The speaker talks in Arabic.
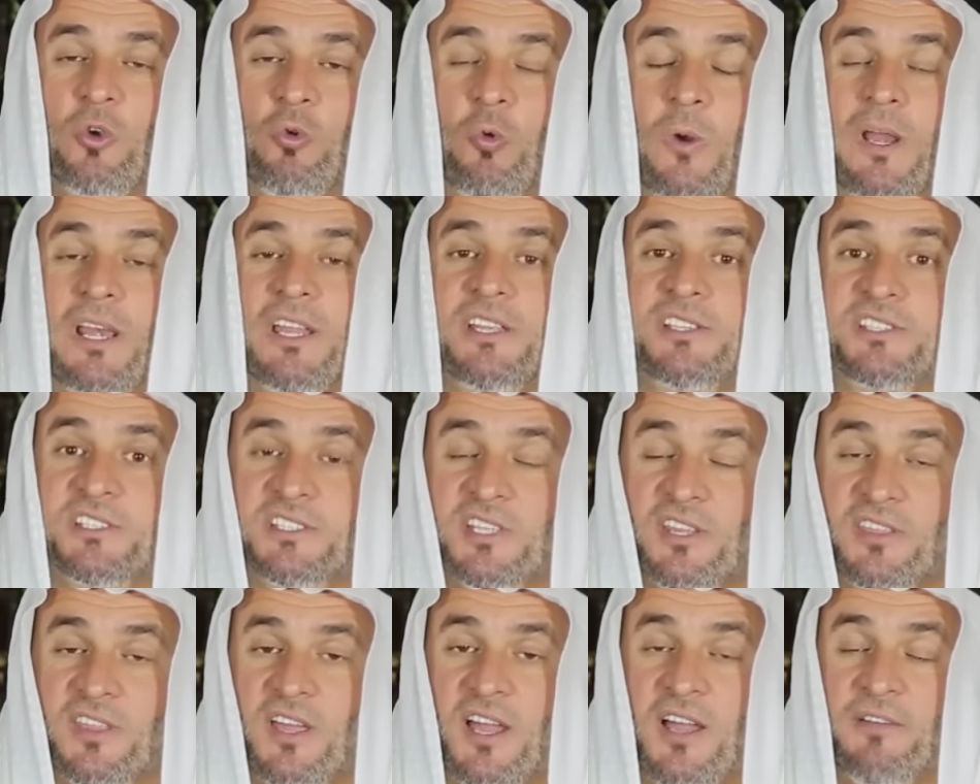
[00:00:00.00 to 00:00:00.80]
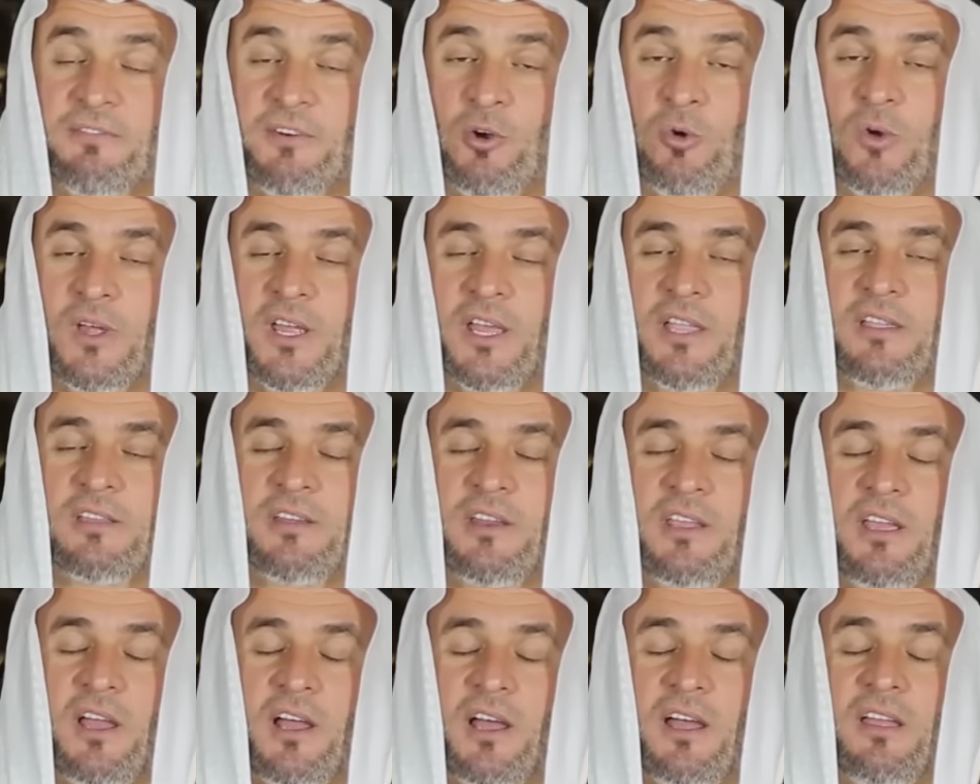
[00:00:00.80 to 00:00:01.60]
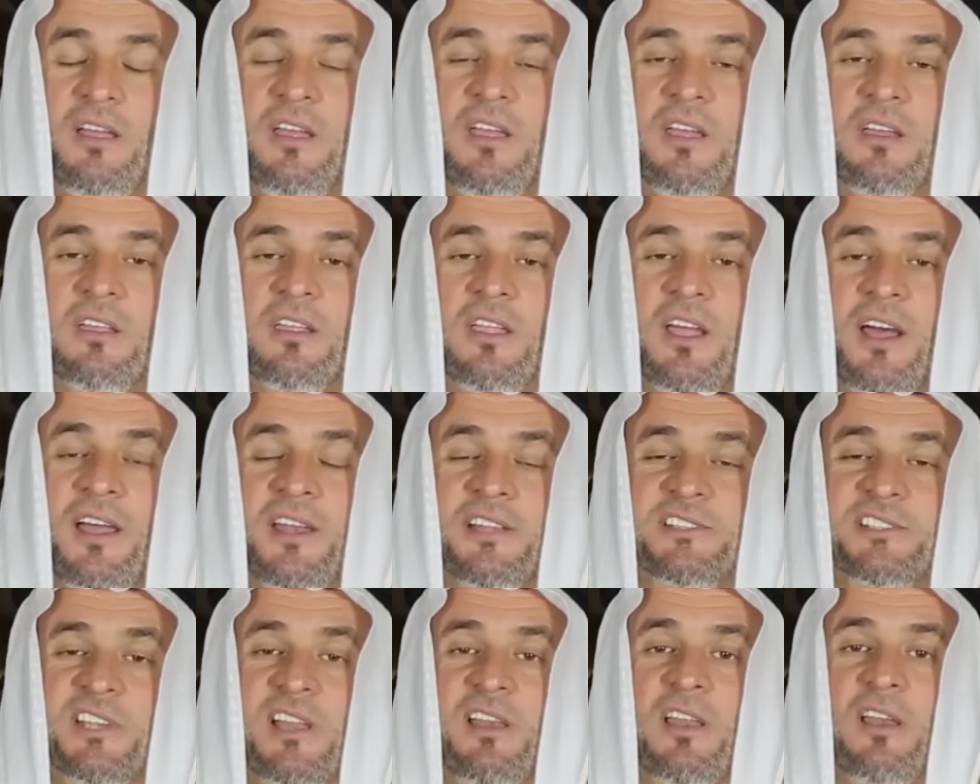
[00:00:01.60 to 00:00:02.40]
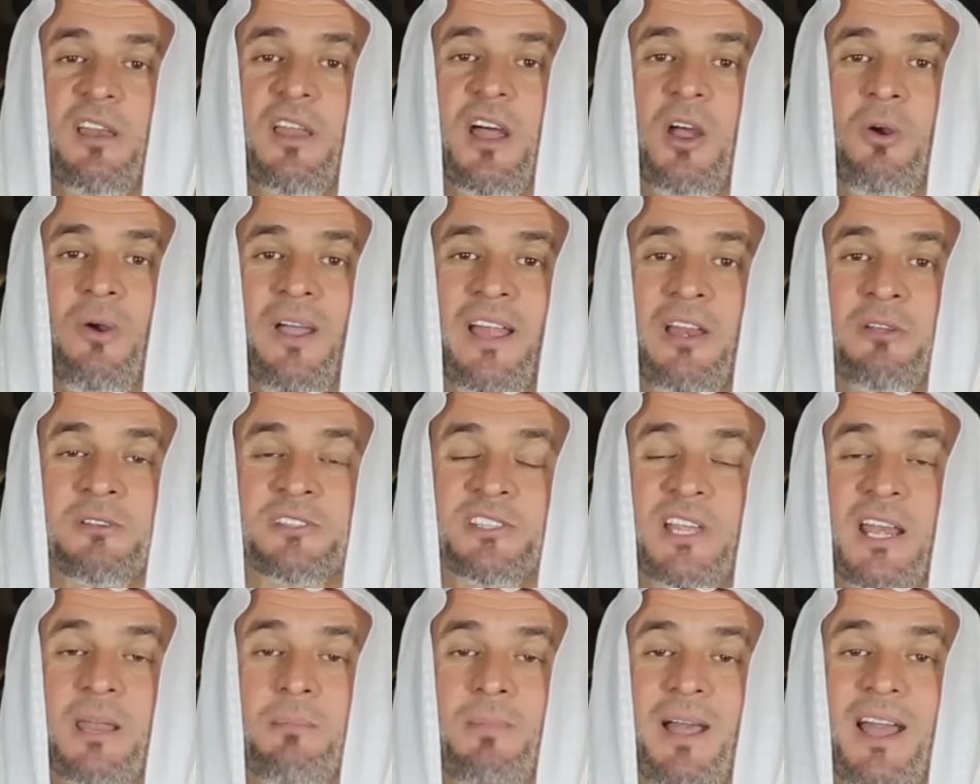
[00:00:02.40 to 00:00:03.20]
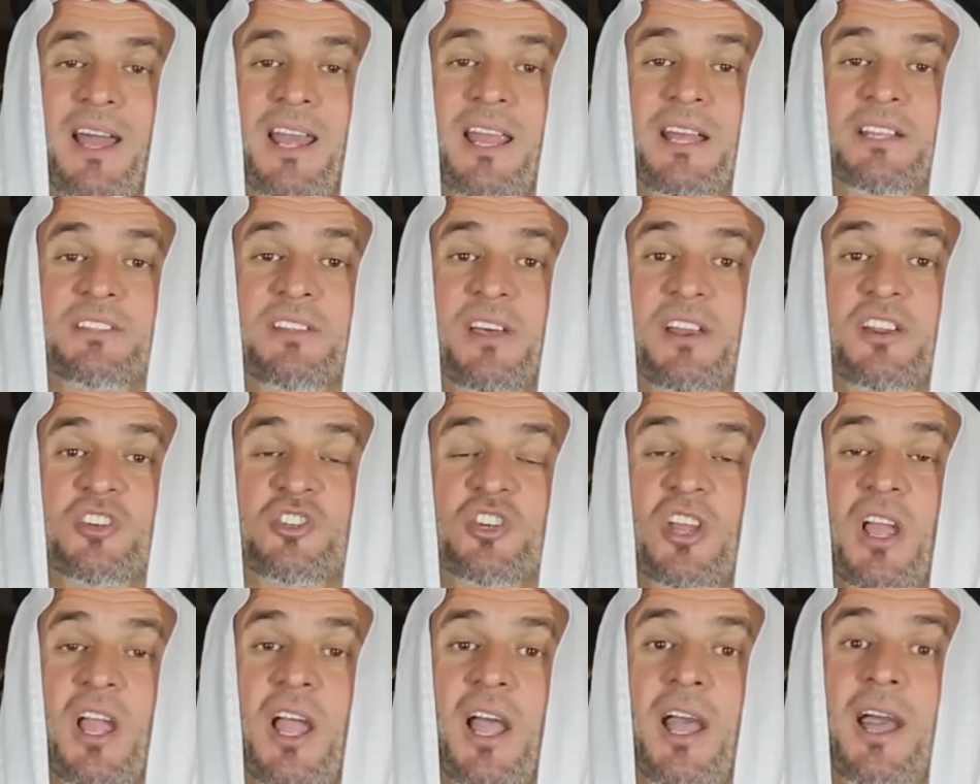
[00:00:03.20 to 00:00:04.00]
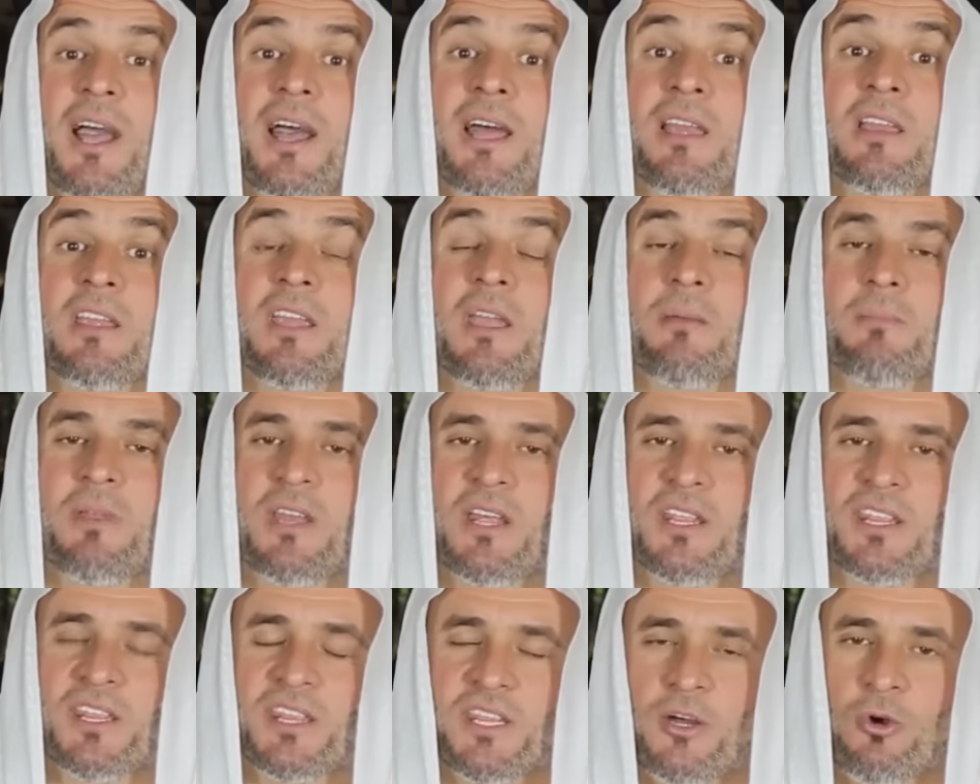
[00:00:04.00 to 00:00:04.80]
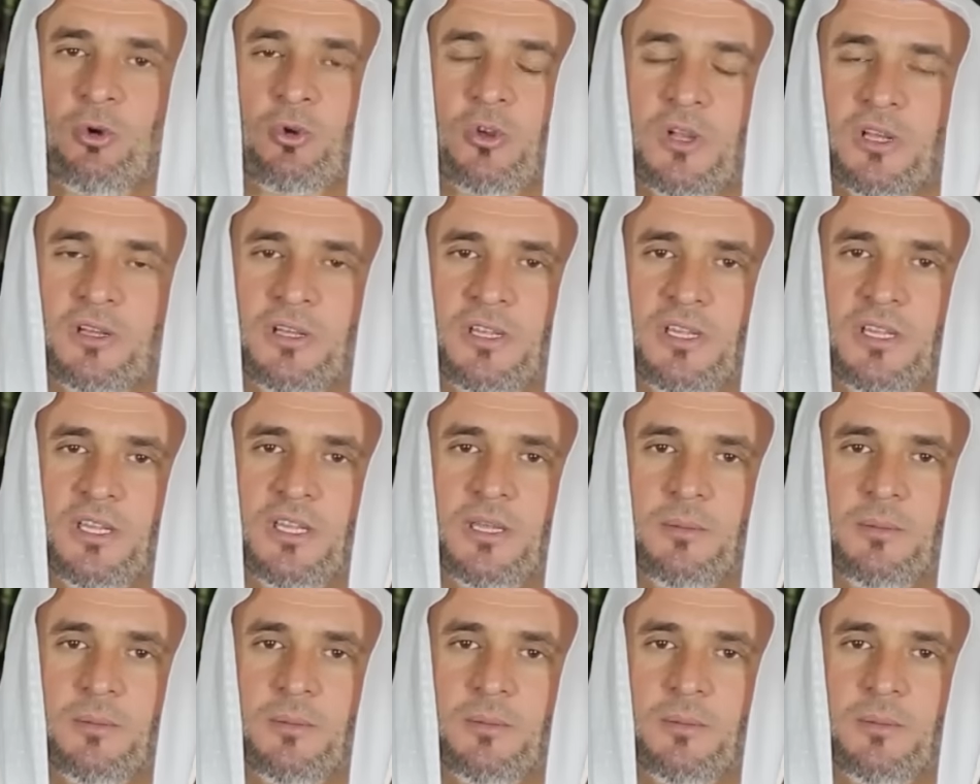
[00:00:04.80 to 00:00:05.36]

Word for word: والاستضافة وغيرها كان صلى الله عليه وسلم على درجة عالية من الذوق